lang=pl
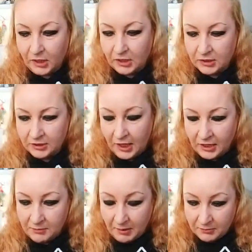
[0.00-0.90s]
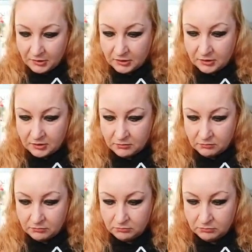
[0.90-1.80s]
E, ale mam
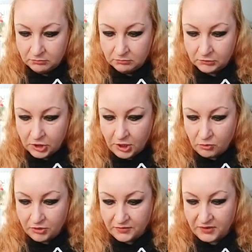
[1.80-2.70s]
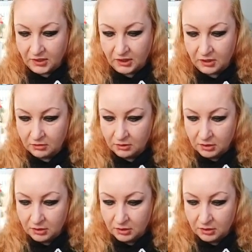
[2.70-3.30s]
księżyc w znakach